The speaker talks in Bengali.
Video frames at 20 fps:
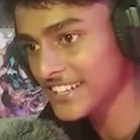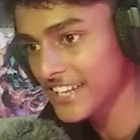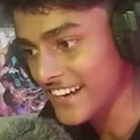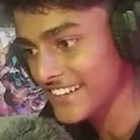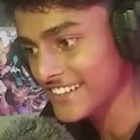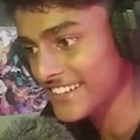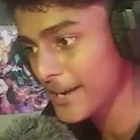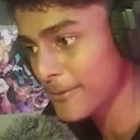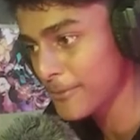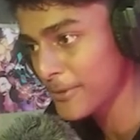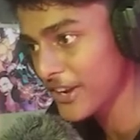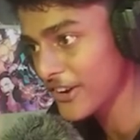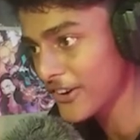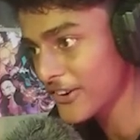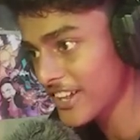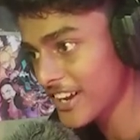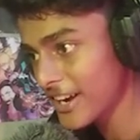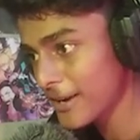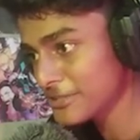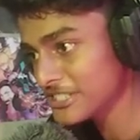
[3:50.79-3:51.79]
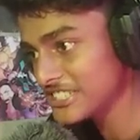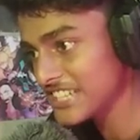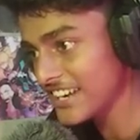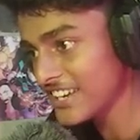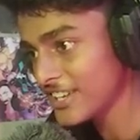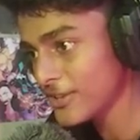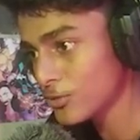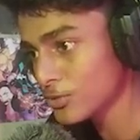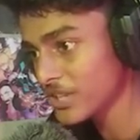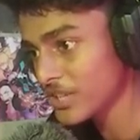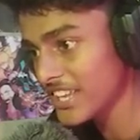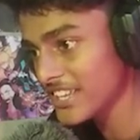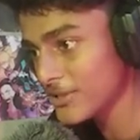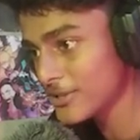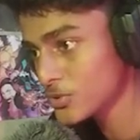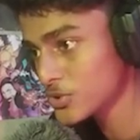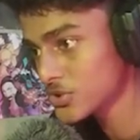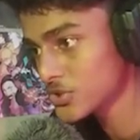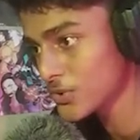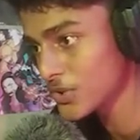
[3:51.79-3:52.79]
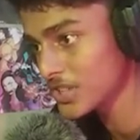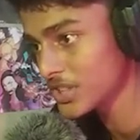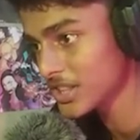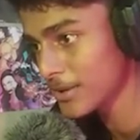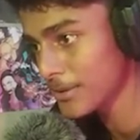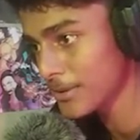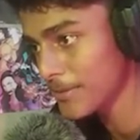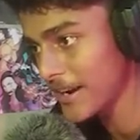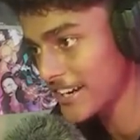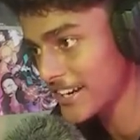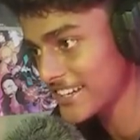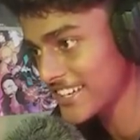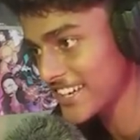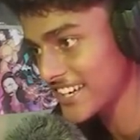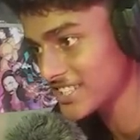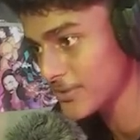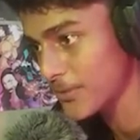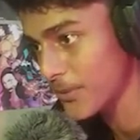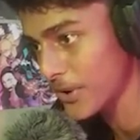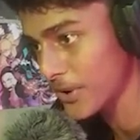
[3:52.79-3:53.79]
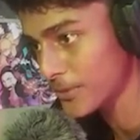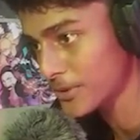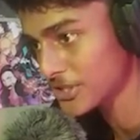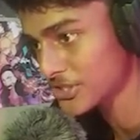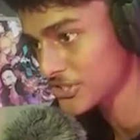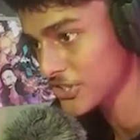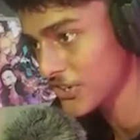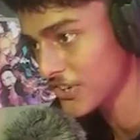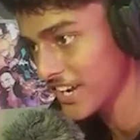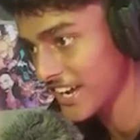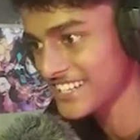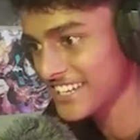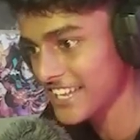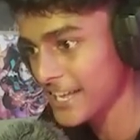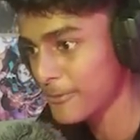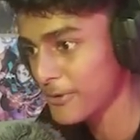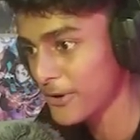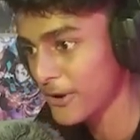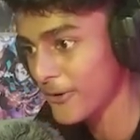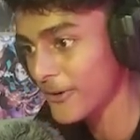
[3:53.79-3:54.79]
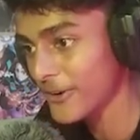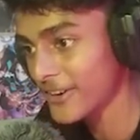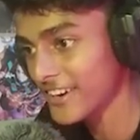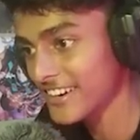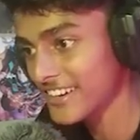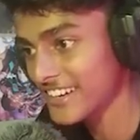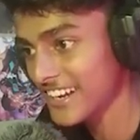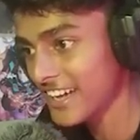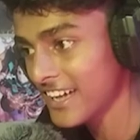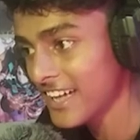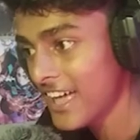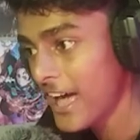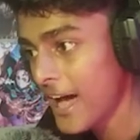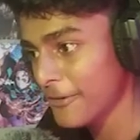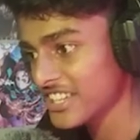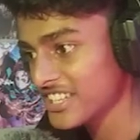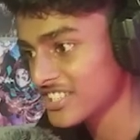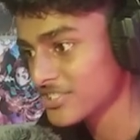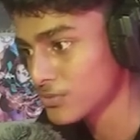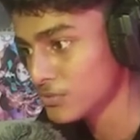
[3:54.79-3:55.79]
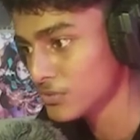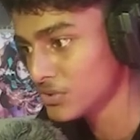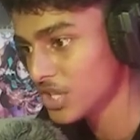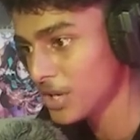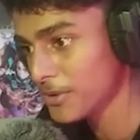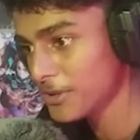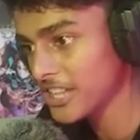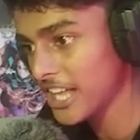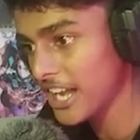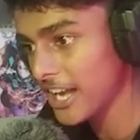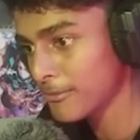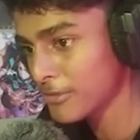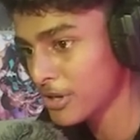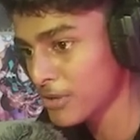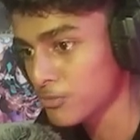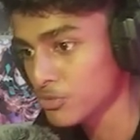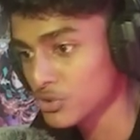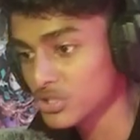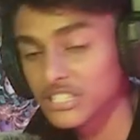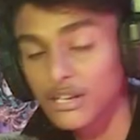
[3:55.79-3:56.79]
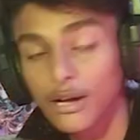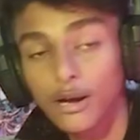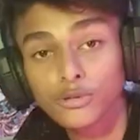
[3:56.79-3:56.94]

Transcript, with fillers: আর টেপ রেকর্ডার আমি জানি কোথায় ইউজ করতে হবে বাকি ঠিক আছে ফটাফট চলো এই টেপ রেকর্ডারটা আমাদের শুনতে হবে তাহলে আমরা বুঝতে আচ্ছা।